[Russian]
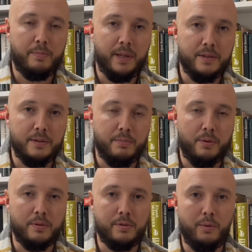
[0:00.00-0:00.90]

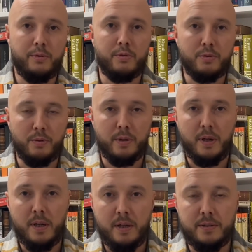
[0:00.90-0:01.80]
принципу «свой-чужой»,
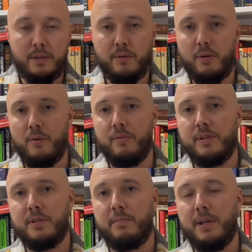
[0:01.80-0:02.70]
где
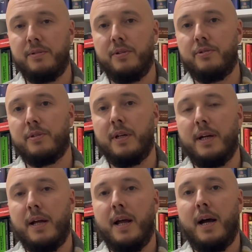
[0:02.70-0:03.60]
выковывается политическое,
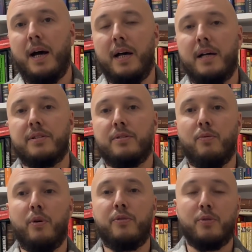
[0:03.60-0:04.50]
а
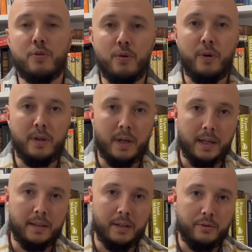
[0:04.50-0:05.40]
свой-чужой,
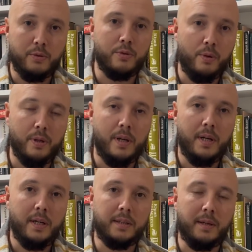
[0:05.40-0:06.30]
когда чужой –
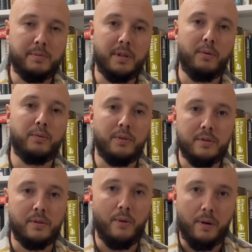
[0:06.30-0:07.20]
это абсолютное
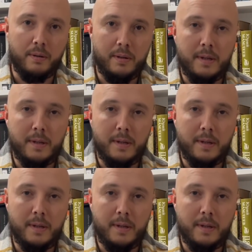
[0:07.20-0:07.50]
зло.